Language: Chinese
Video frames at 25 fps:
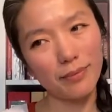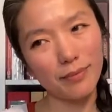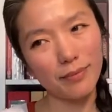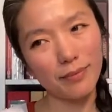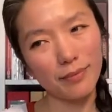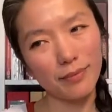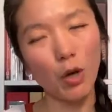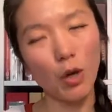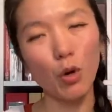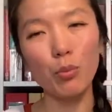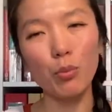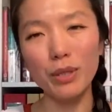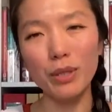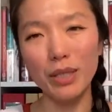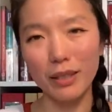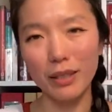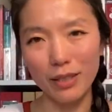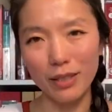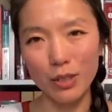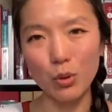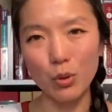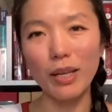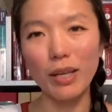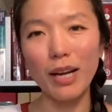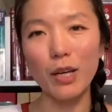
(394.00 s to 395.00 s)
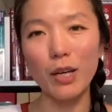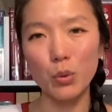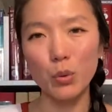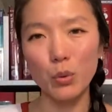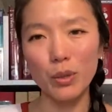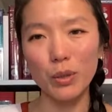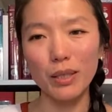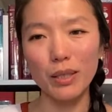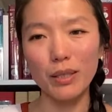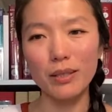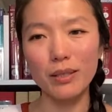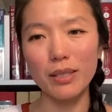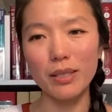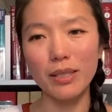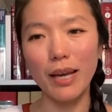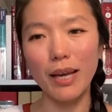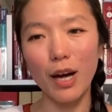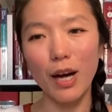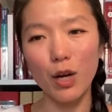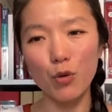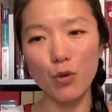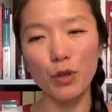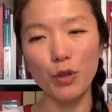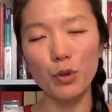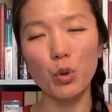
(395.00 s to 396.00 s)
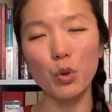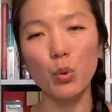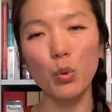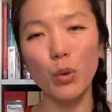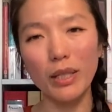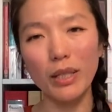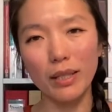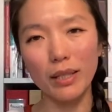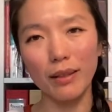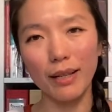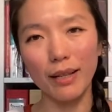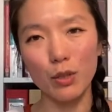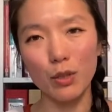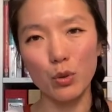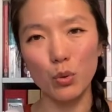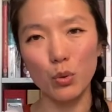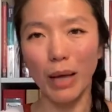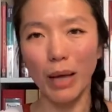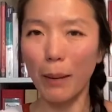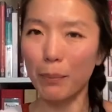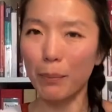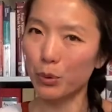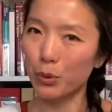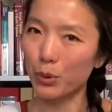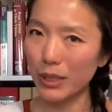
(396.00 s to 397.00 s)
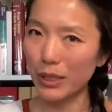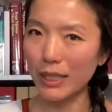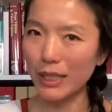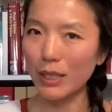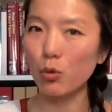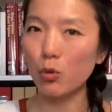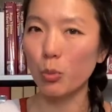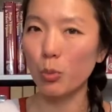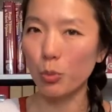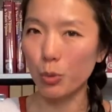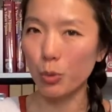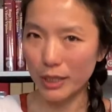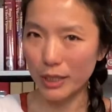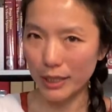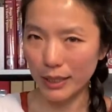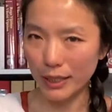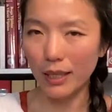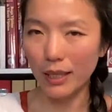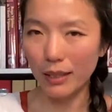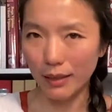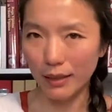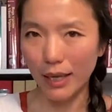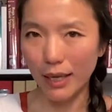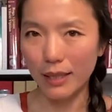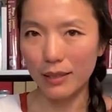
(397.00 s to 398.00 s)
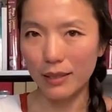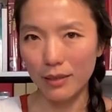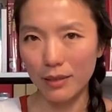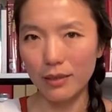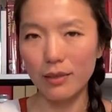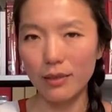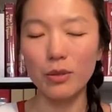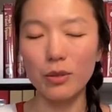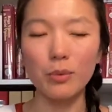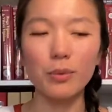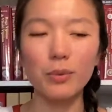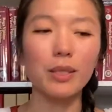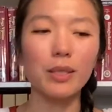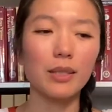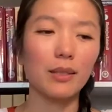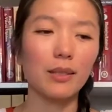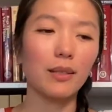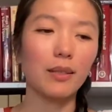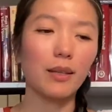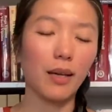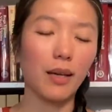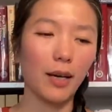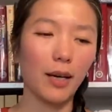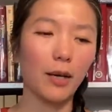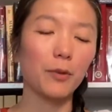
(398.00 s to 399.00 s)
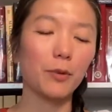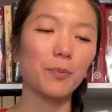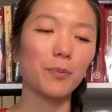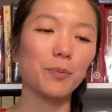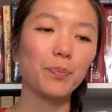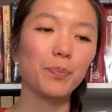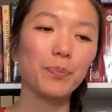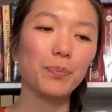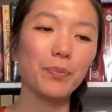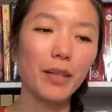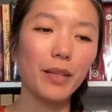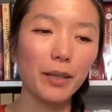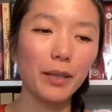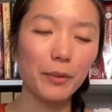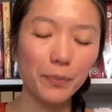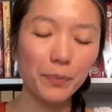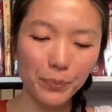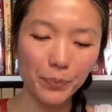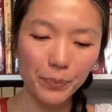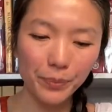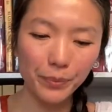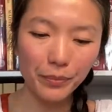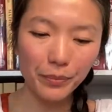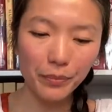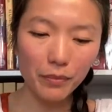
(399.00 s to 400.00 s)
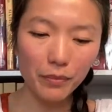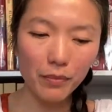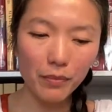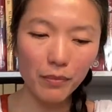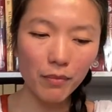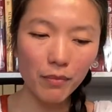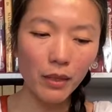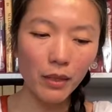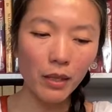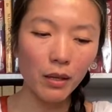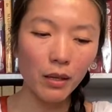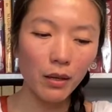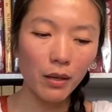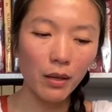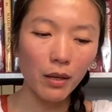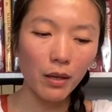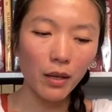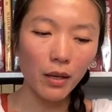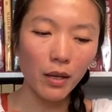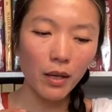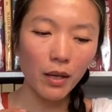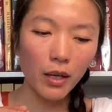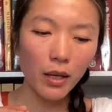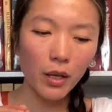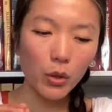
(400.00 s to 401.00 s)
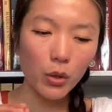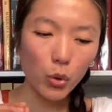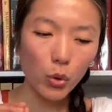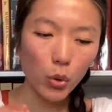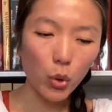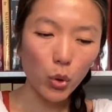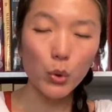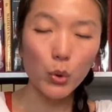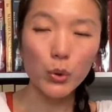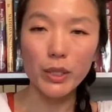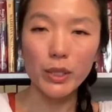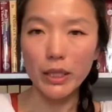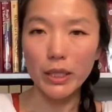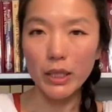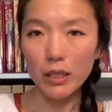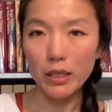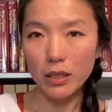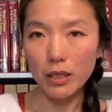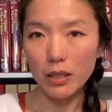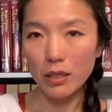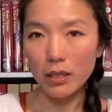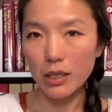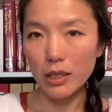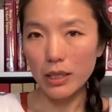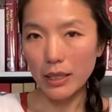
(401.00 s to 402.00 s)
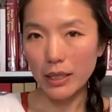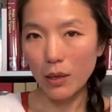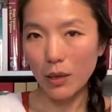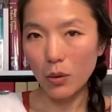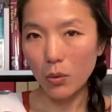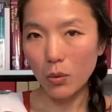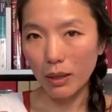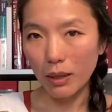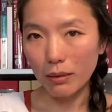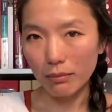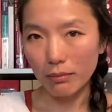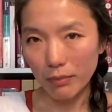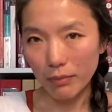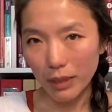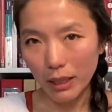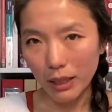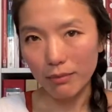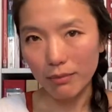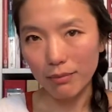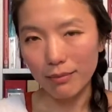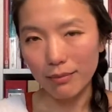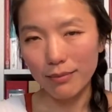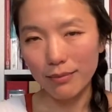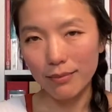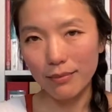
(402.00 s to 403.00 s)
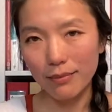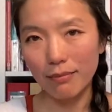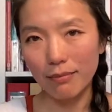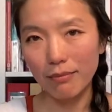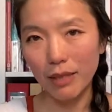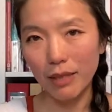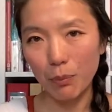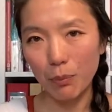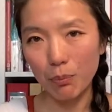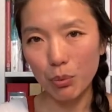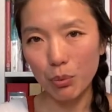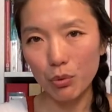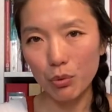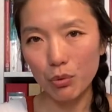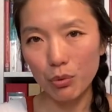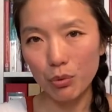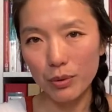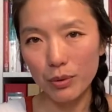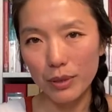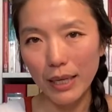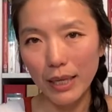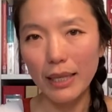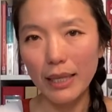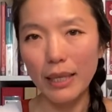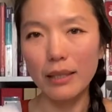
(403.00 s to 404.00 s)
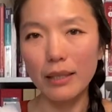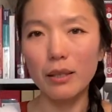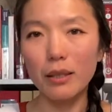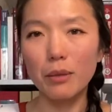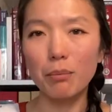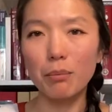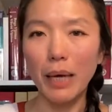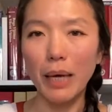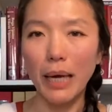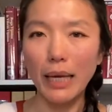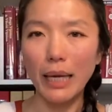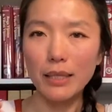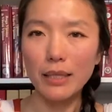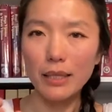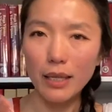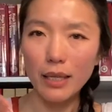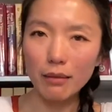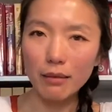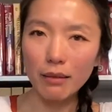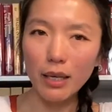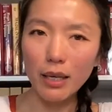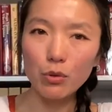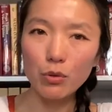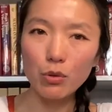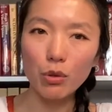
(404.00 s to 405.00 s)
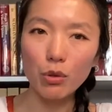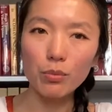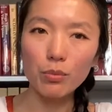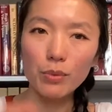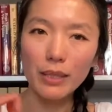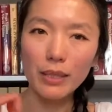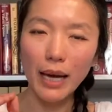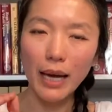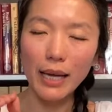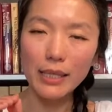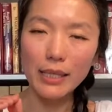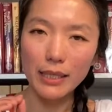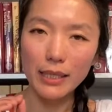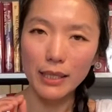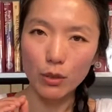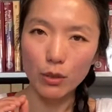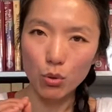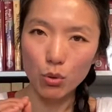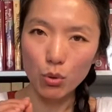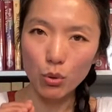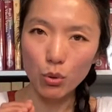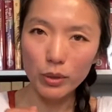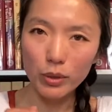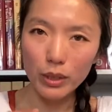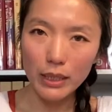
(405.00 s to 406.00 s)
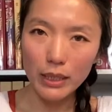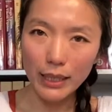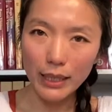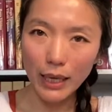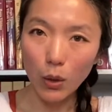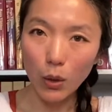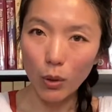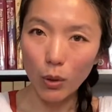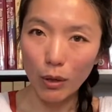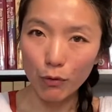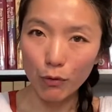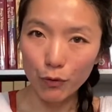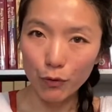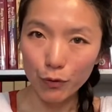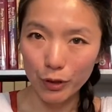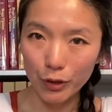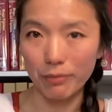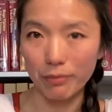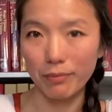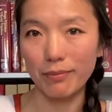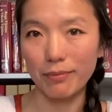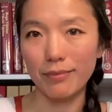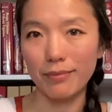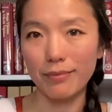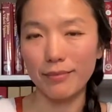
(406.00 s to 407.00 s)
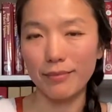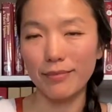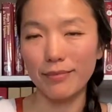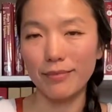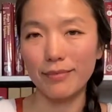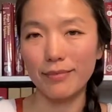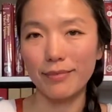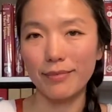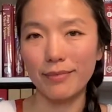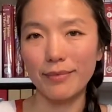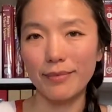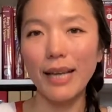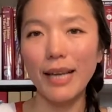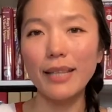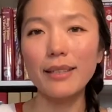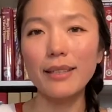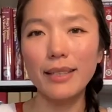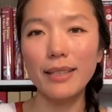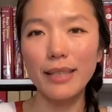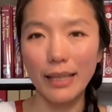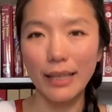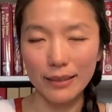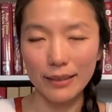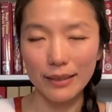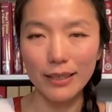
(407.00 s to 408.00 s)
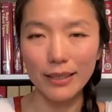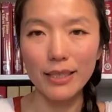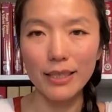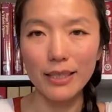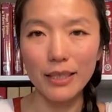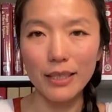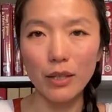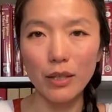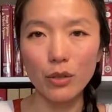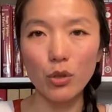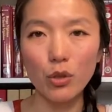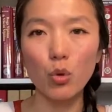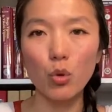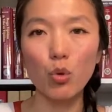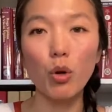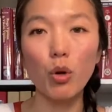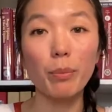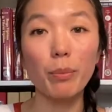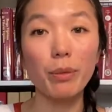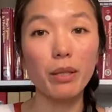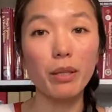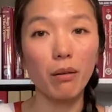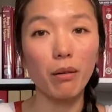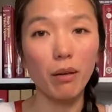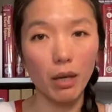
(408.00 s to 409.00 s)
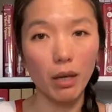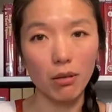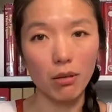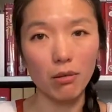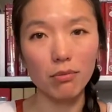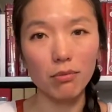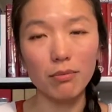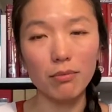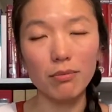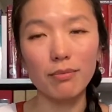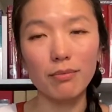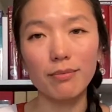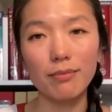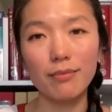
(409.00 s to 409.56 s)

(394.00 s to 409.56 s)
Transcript: 那我不想得罪太多人，可是，在阿育吠陀观点来说，它不是一个我们会建议大家吃的东西。好，那。与其吃姜黄定，你不如在你的每一餐当中加几撮的姜黄粉，它的养生效用会比较高。